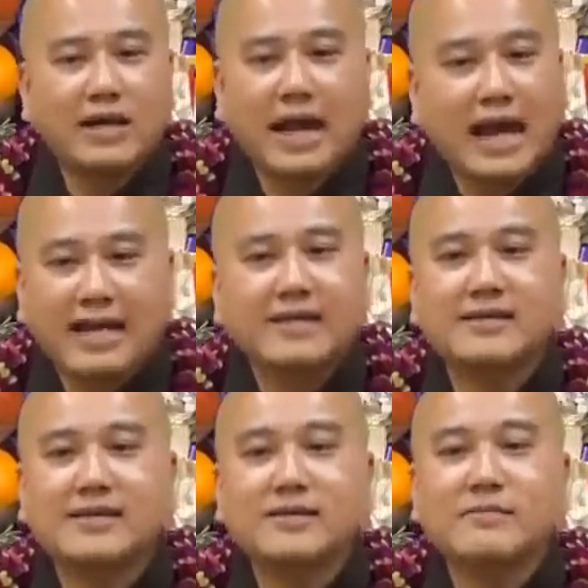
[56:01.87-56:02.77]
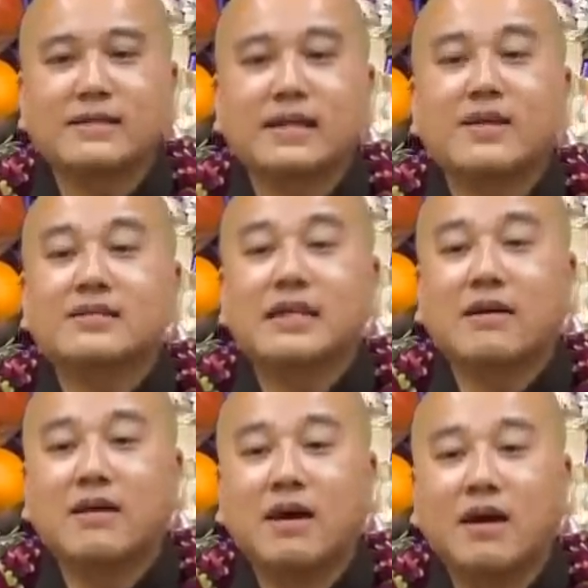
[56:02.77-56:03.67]
hay là hi gì nữa, mà người ta nói
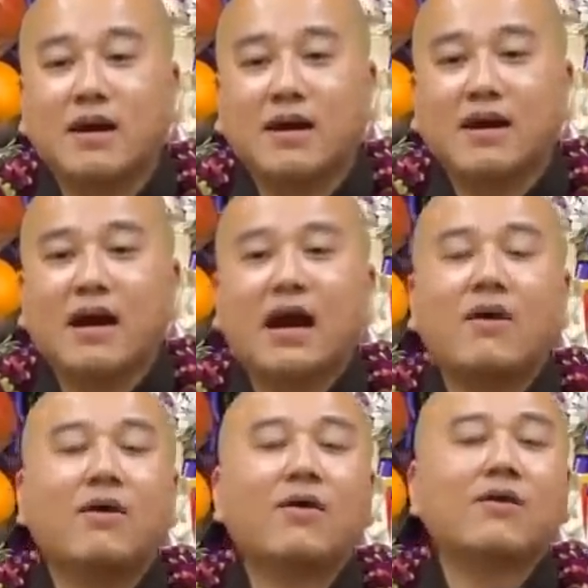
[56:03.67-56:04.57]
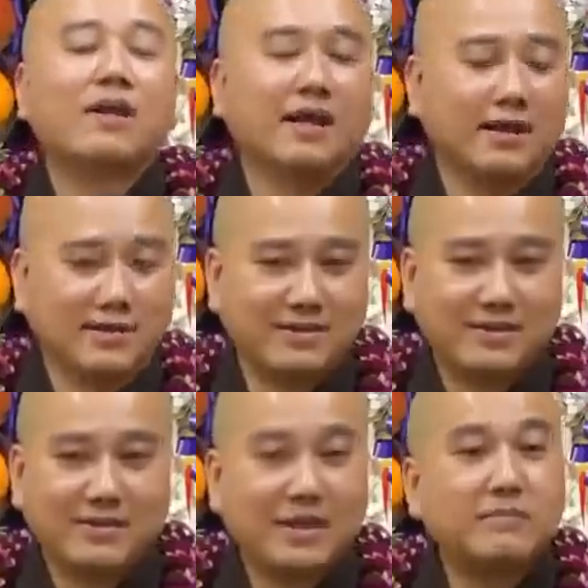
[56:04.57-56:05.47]
sao? Ahola.
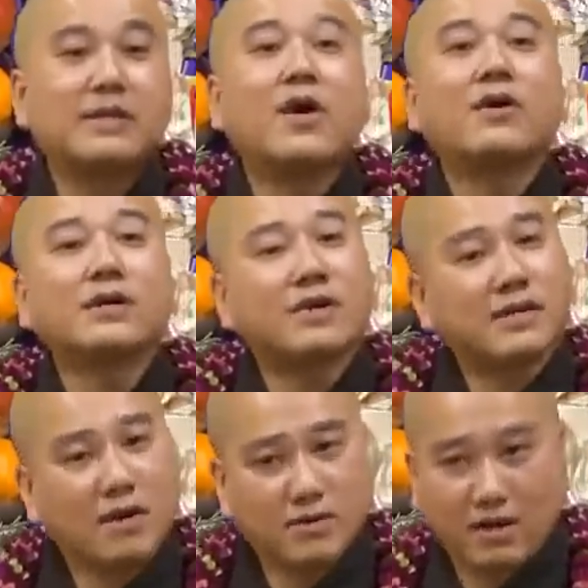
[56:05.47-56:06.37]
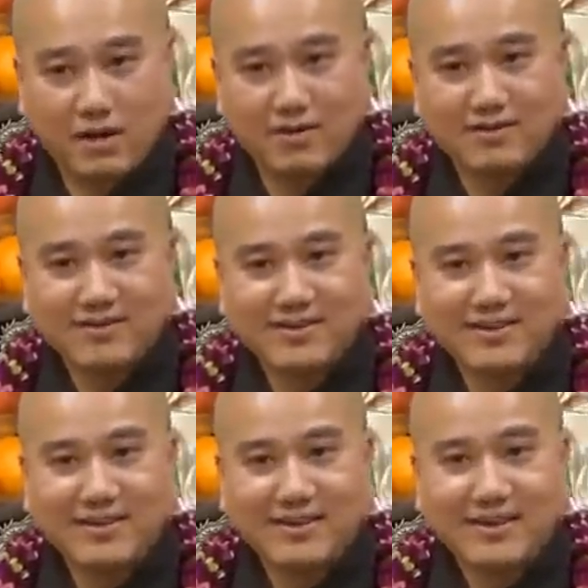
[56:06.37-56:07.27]
Thì mình nói theo cái câu đó.
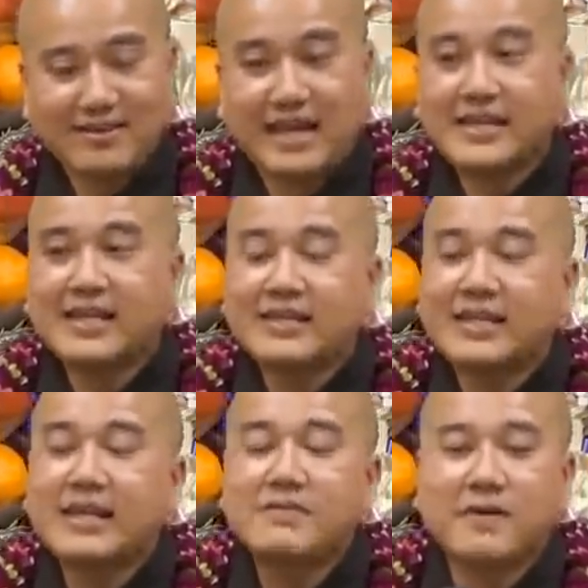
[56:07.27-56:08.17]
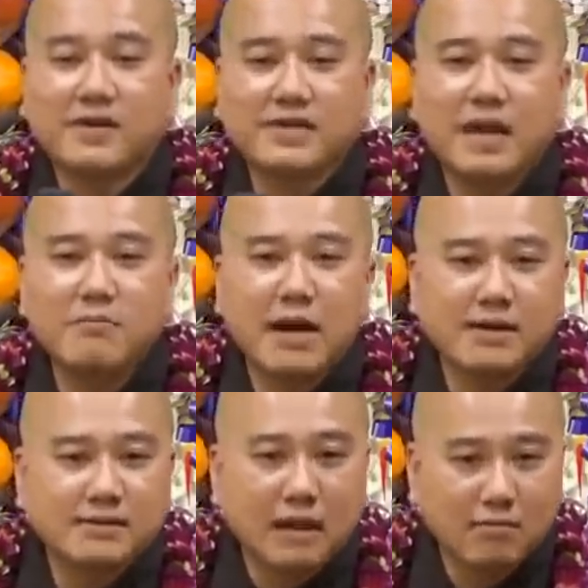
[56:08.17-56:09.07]
Vậy thì khi Phật giáo Bắc
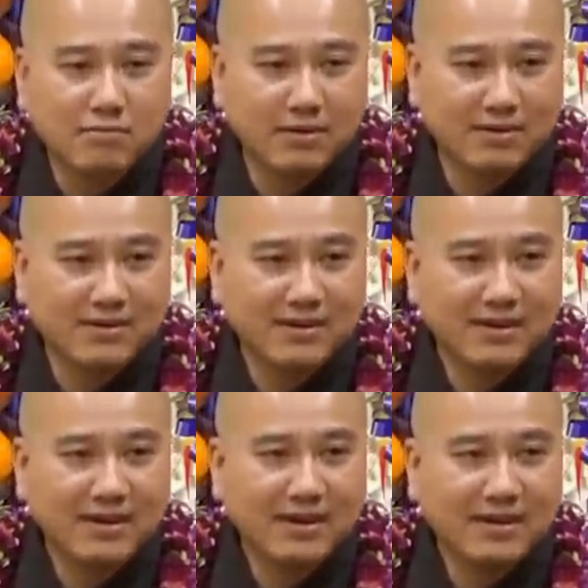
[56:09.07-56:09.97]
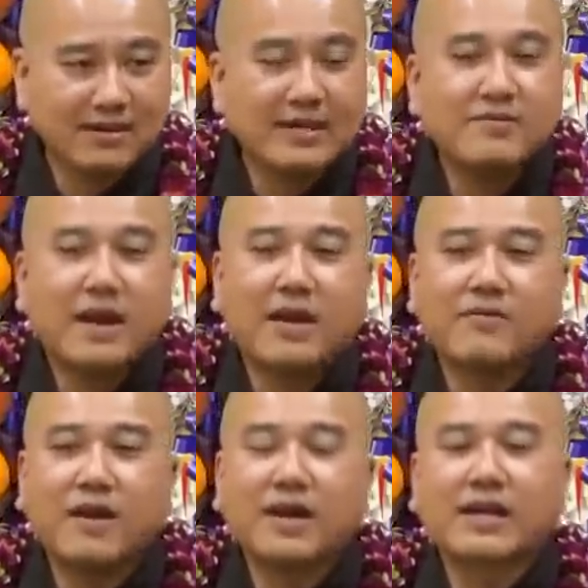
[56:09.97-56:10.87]
Tông á, đi
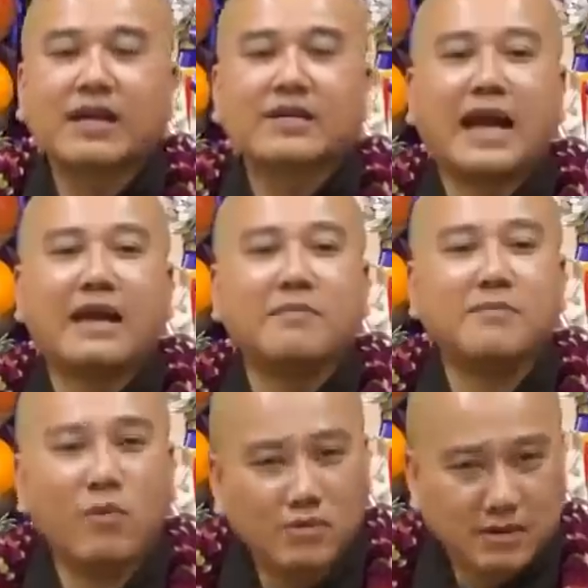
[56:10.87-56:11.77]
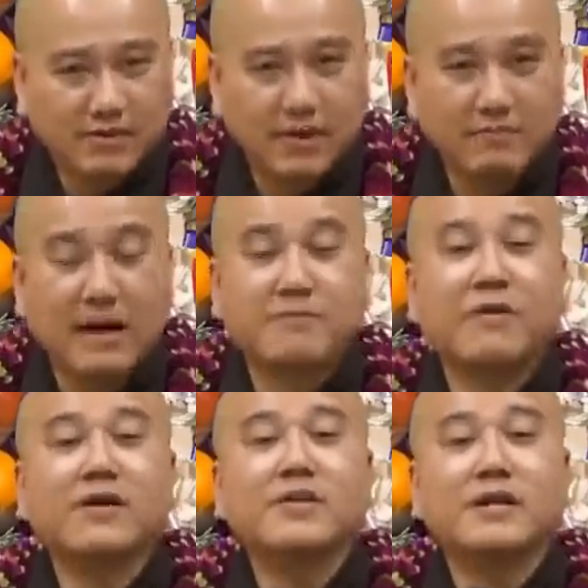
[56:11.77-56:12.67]
về phải là các ngài muốn như vậy. Mà
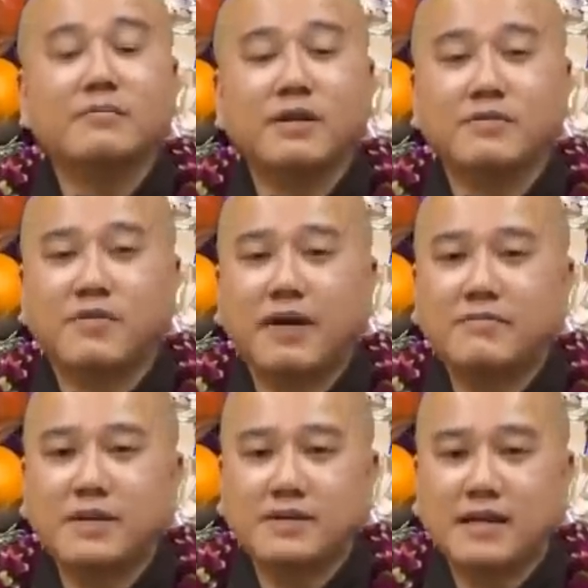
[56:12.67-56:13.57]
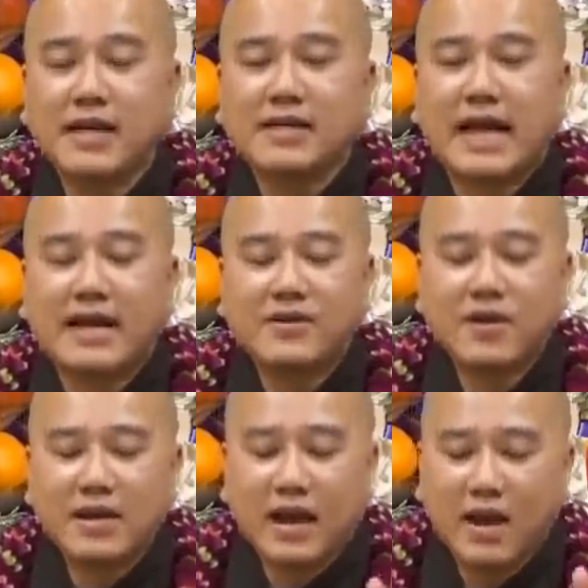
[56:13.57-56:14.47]
bởi vì mình phải biết, đã
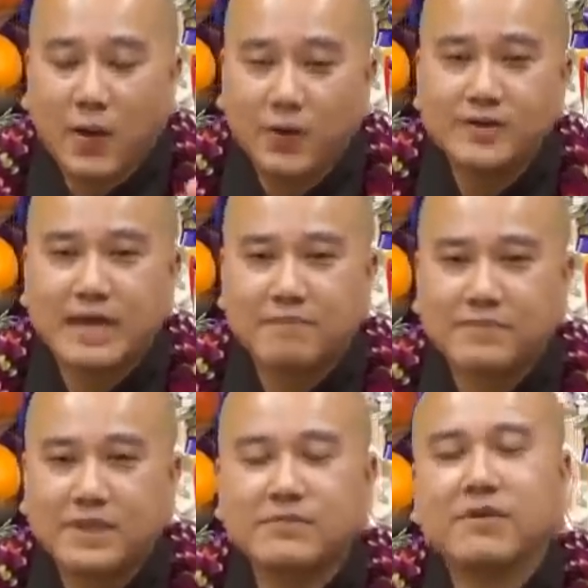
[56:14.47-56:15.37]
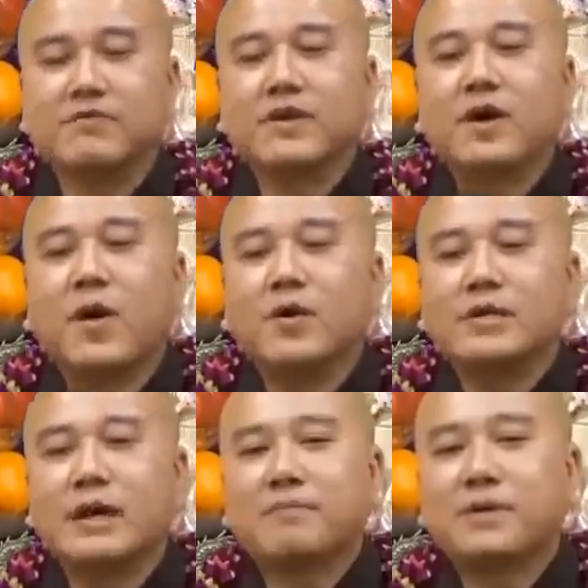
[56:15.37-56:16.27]
nói là hội nhập thì mình phải
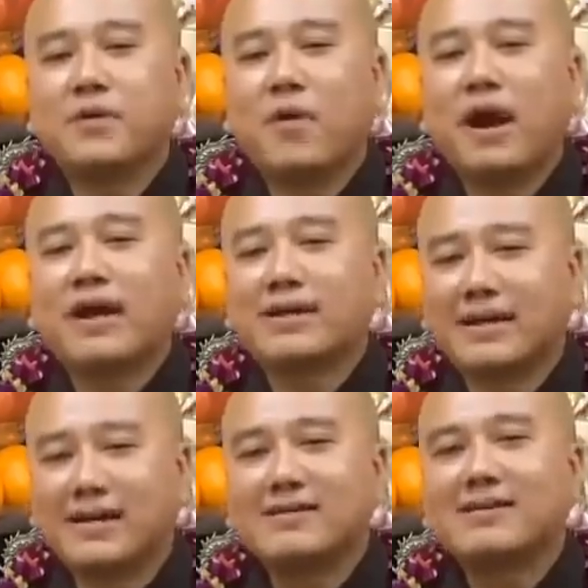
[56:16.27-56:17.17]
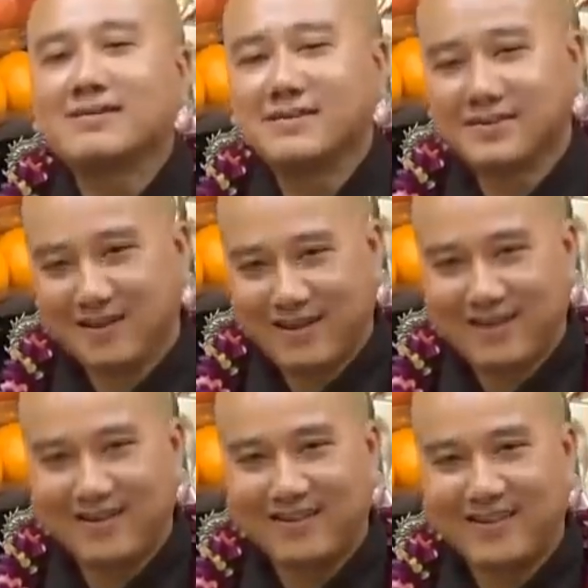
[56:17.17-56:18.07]
hội nhập với hoàn cảnh đất nước đó.
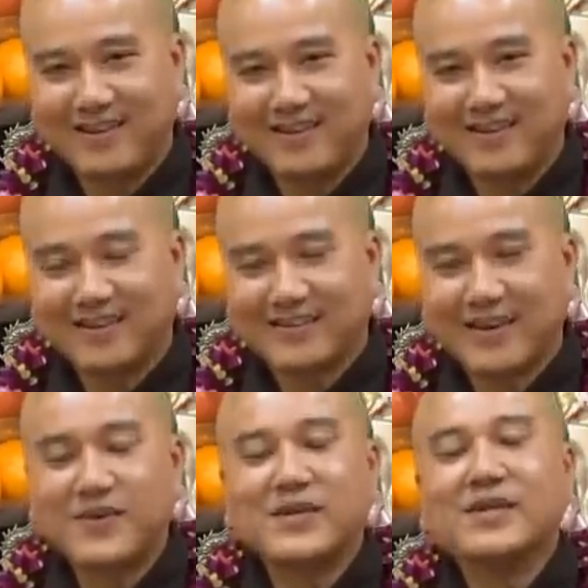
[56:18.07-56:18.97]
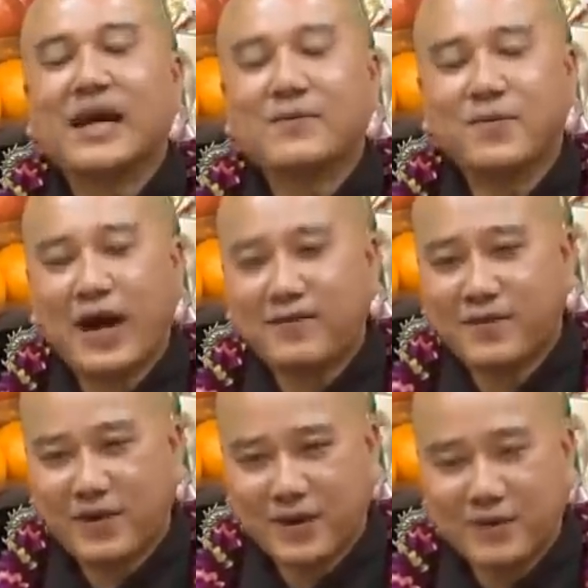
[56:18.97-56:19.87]
Cho như ngày hôm qua
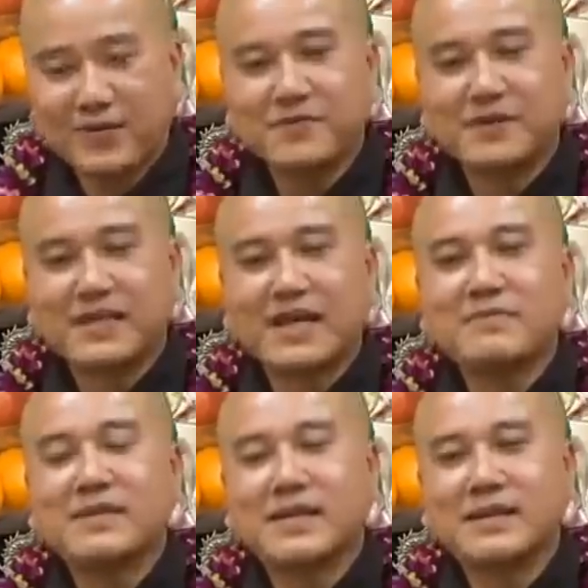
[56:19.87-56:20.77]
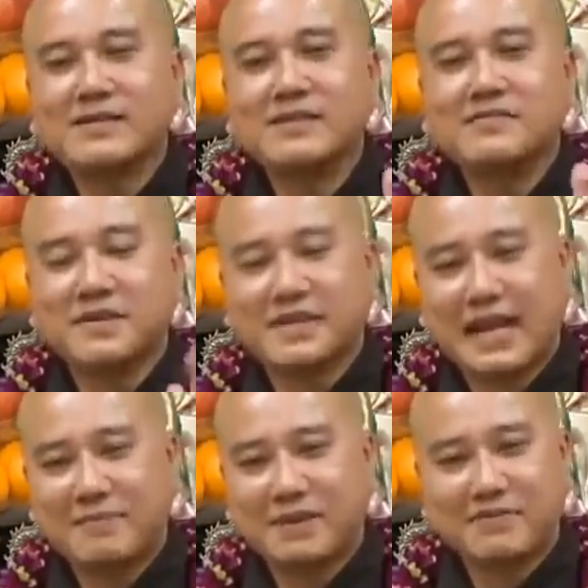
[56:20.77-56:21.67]
Pháp Hòa nói, quý vị thấy bây giờ đất nước Việt
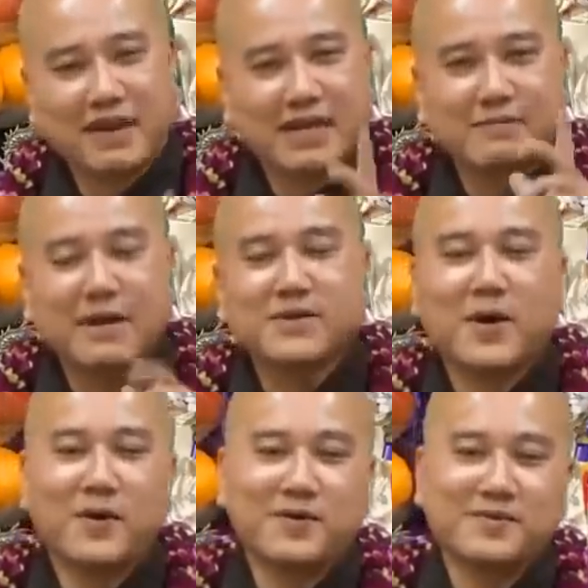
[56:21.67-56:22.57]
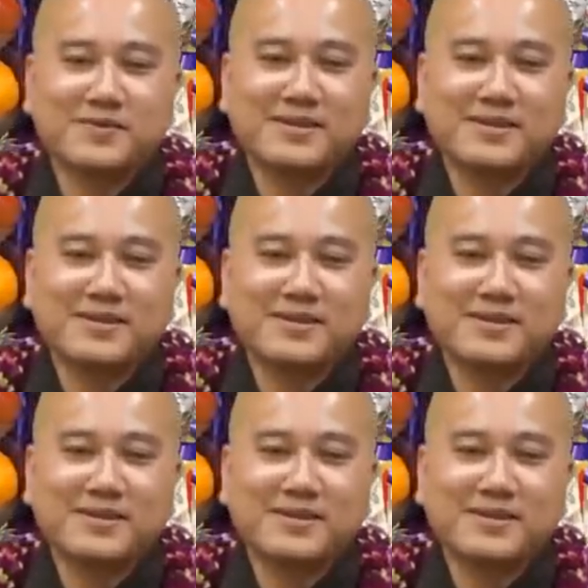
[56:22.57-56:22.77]
Nam ta vẽ cái bản đồ,